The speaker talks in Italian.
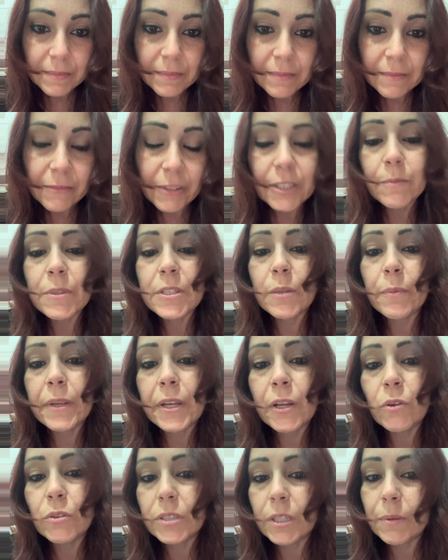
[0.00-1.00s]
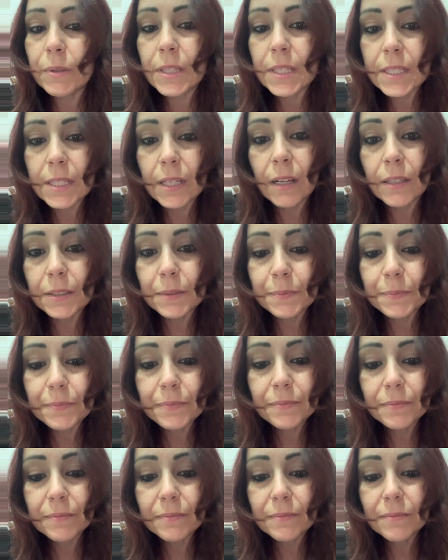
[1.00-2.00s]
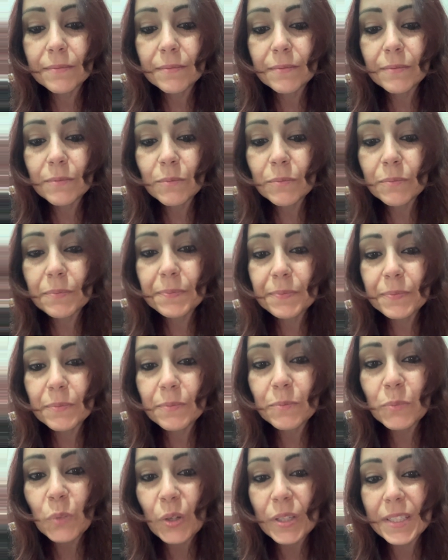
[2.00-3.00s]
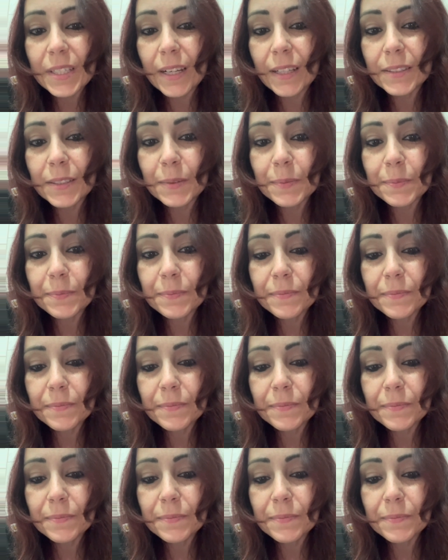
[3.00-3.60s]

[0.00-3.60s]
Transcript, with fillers: Fatemi sapere cosa ne pensate. Buona serata.